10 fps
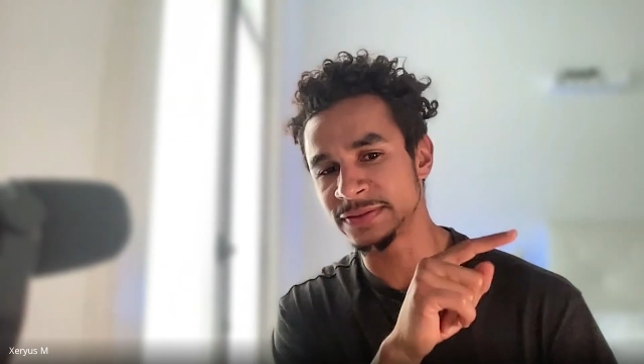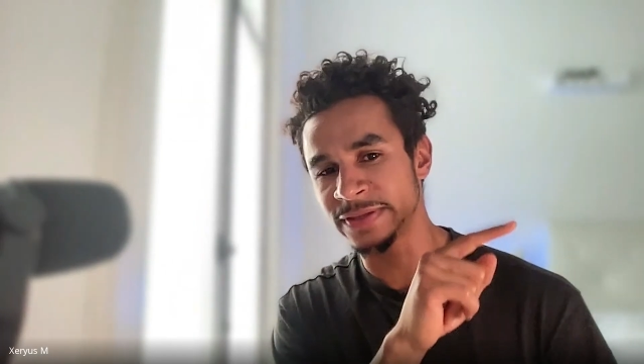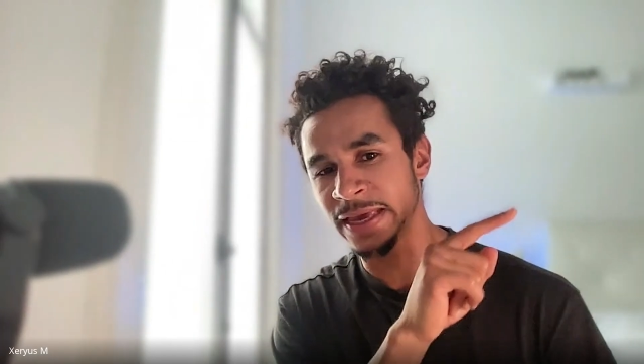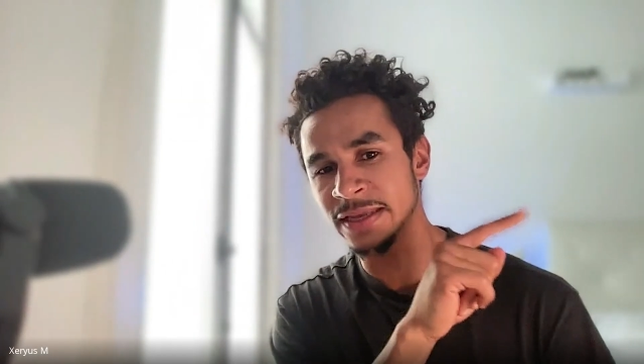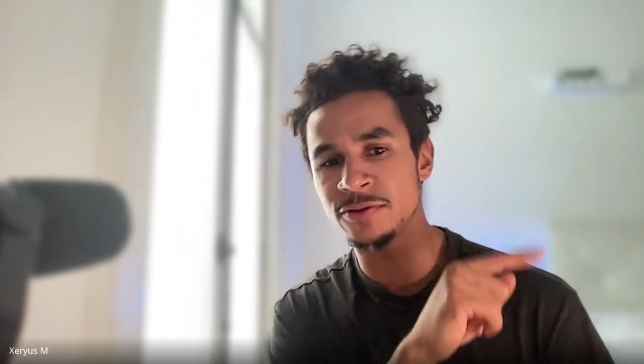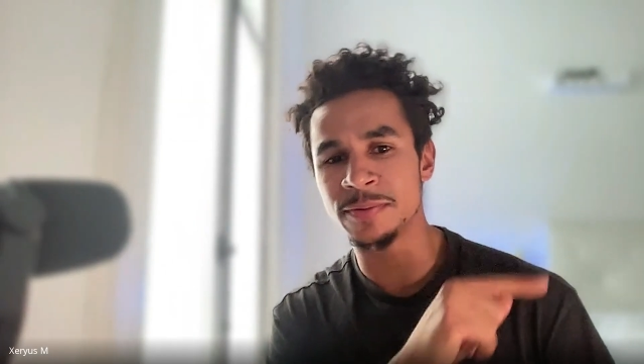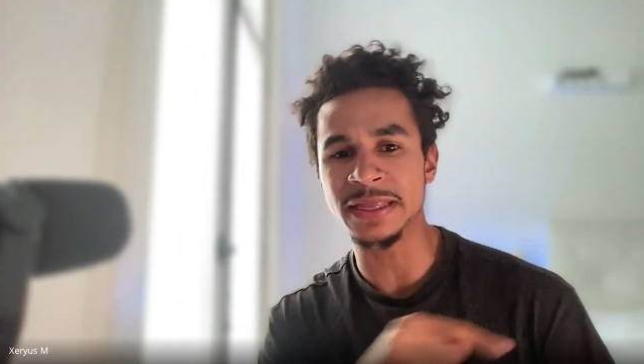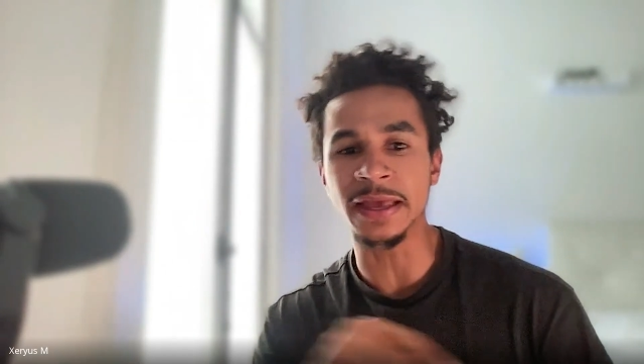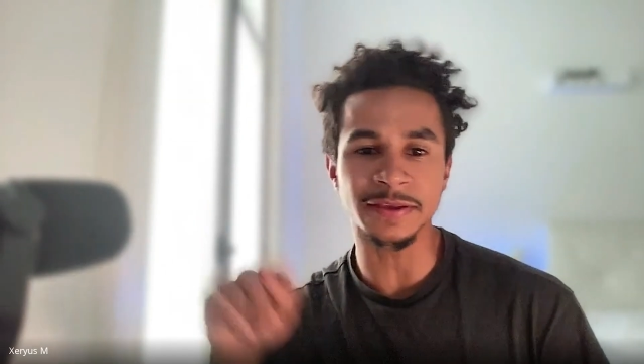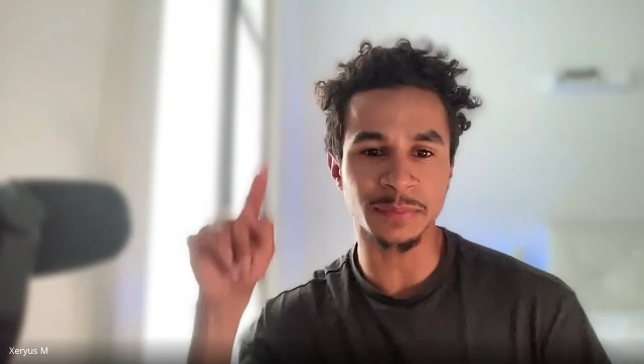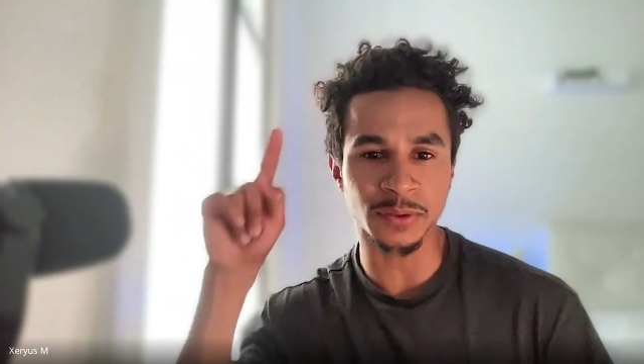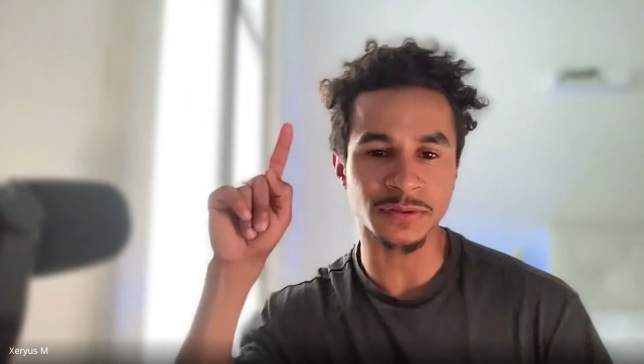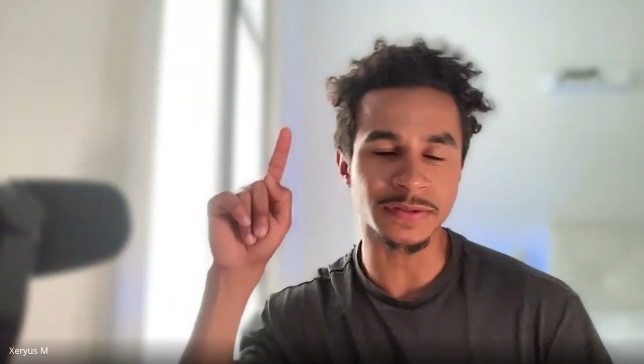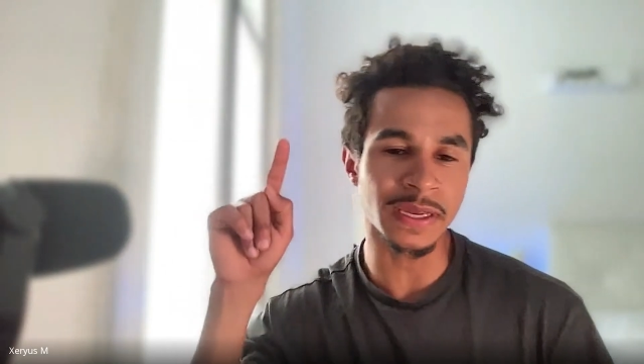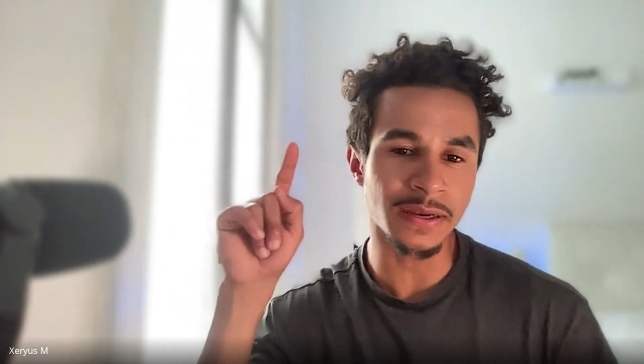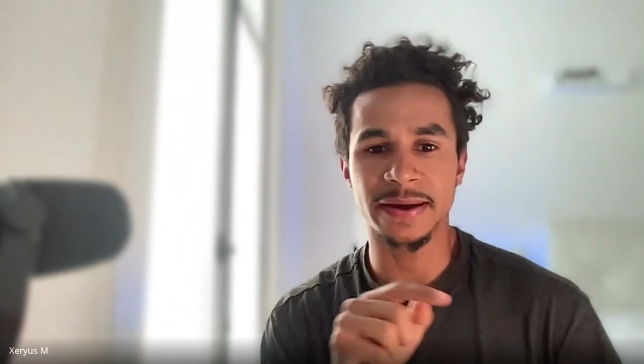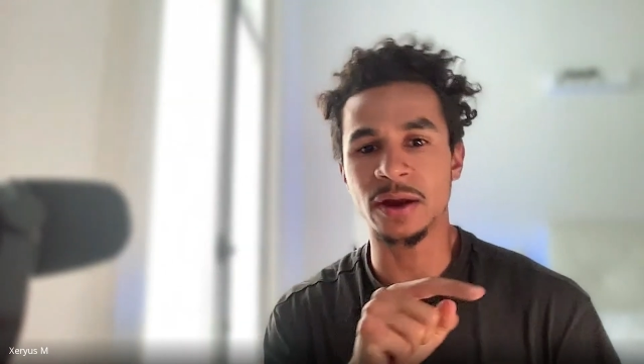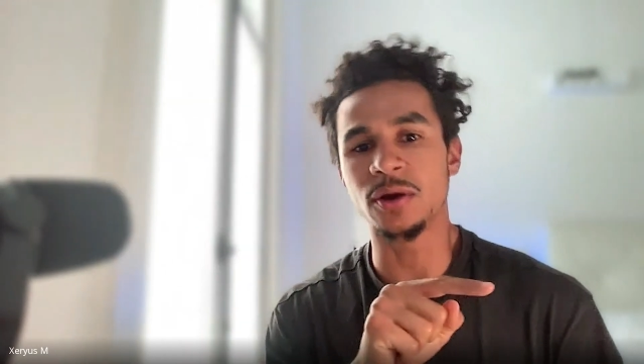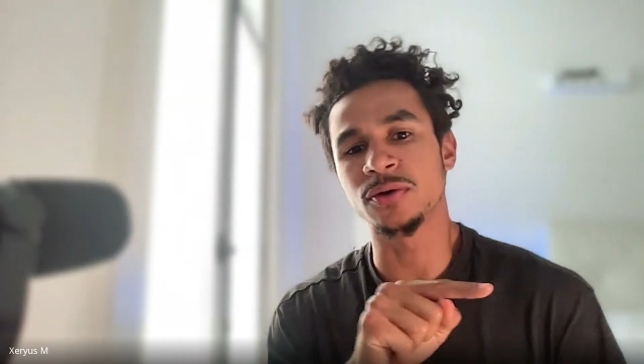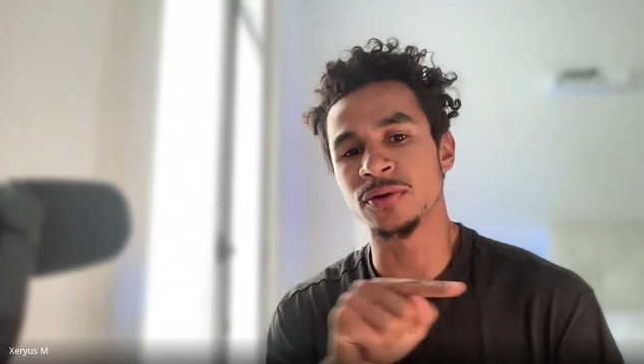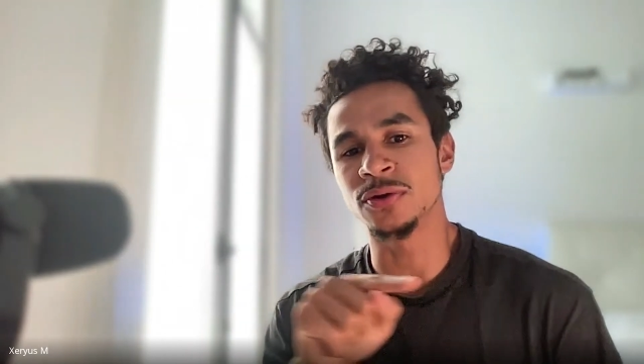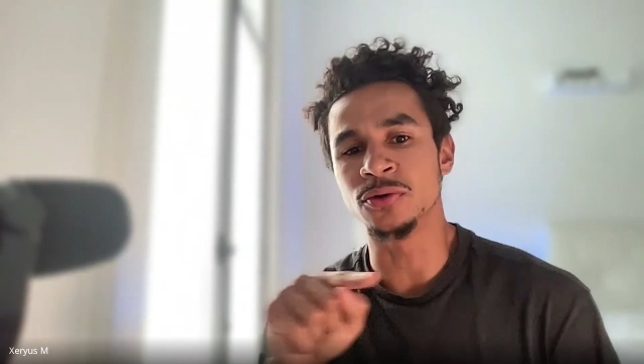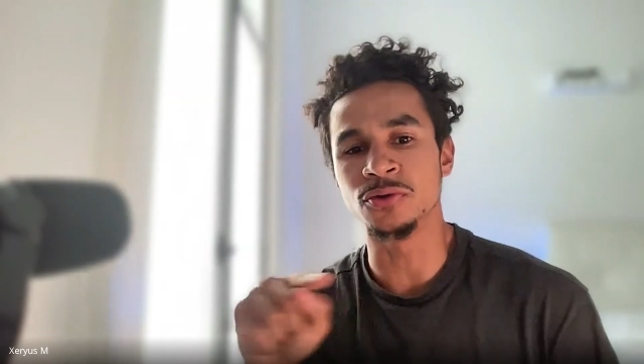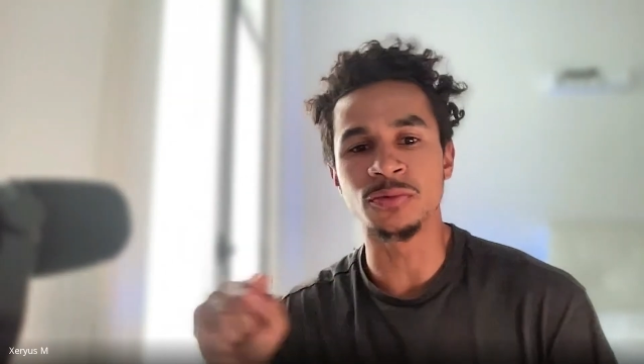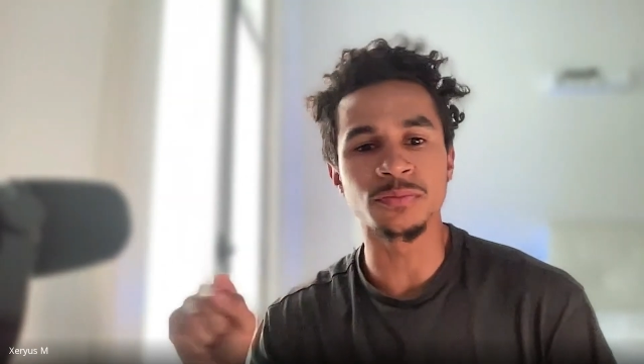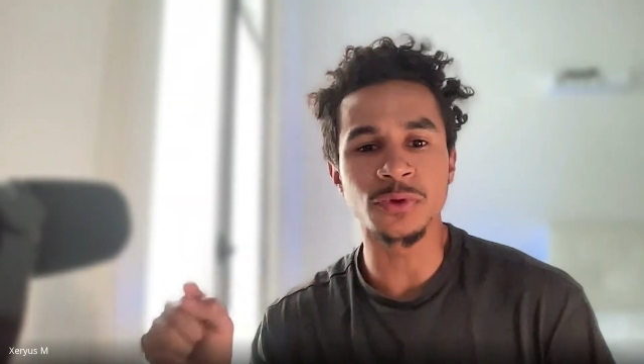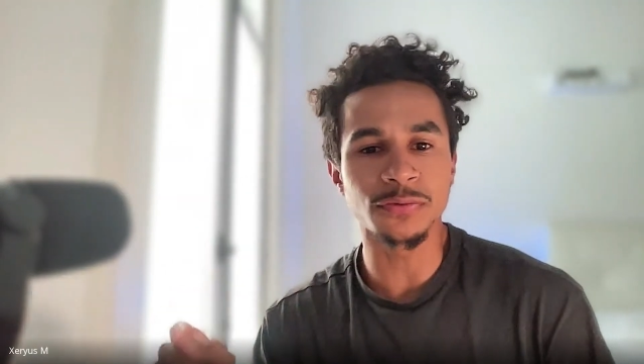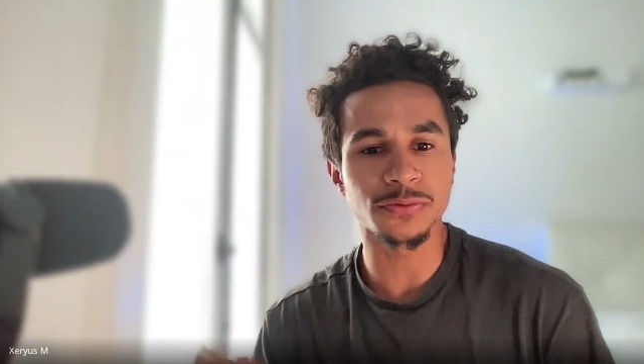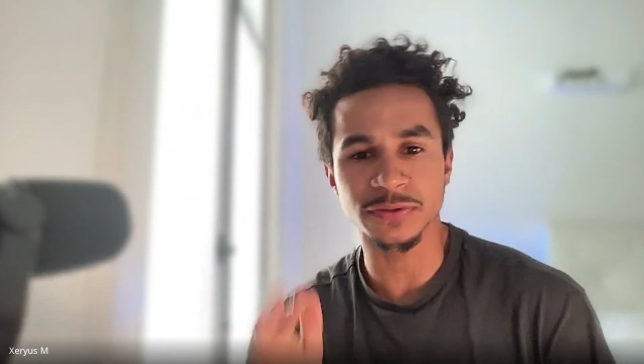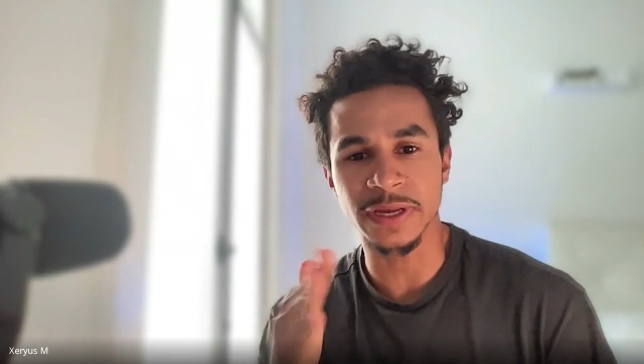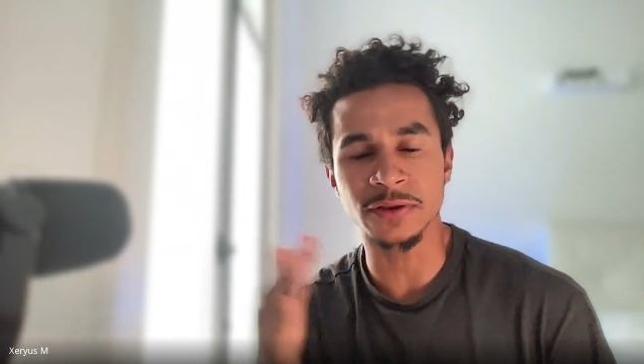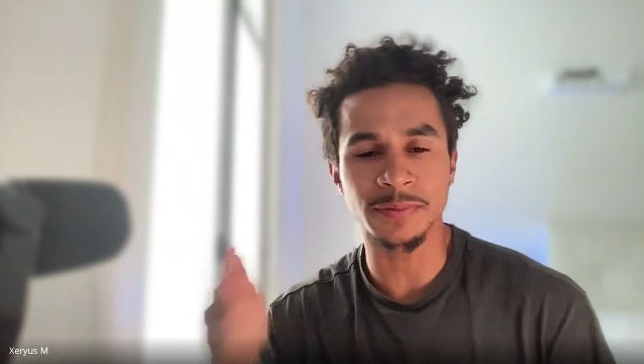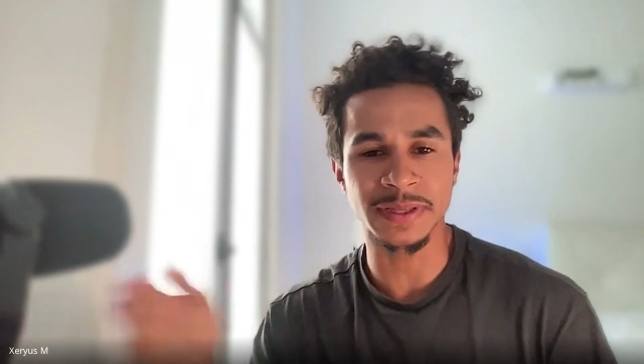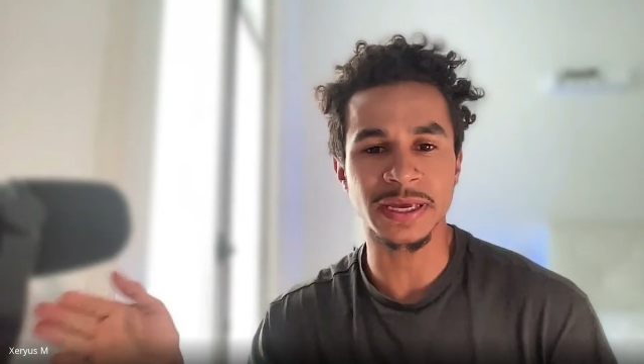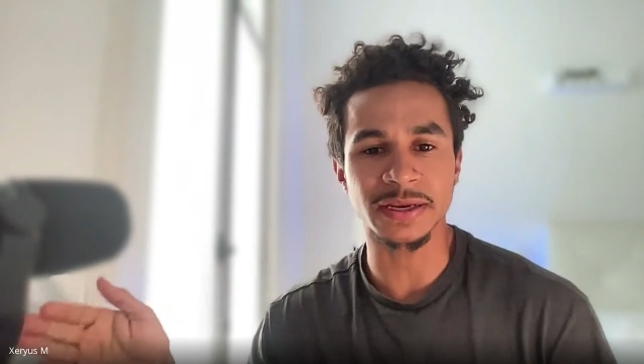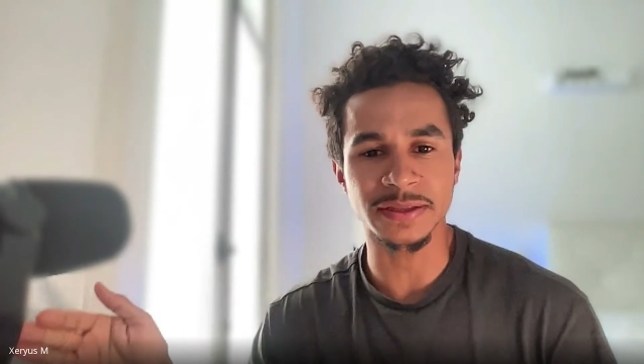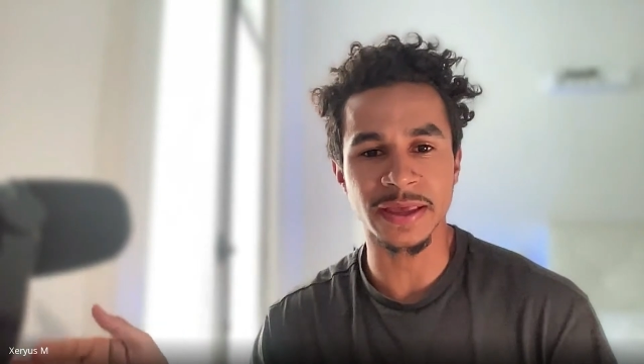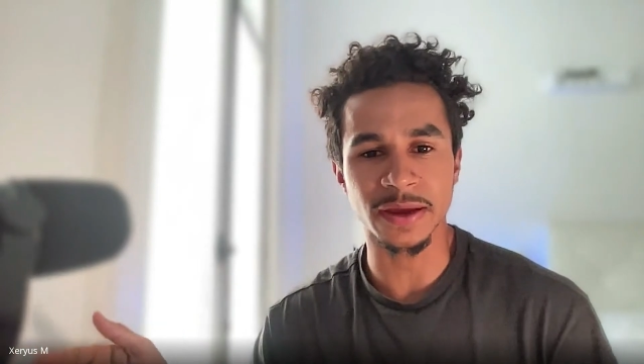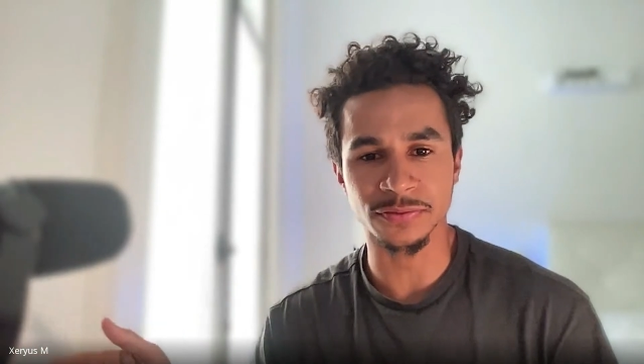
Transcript: scale de manière exponentielle, alors que le nombre d'offres scale de manière linéaire, tu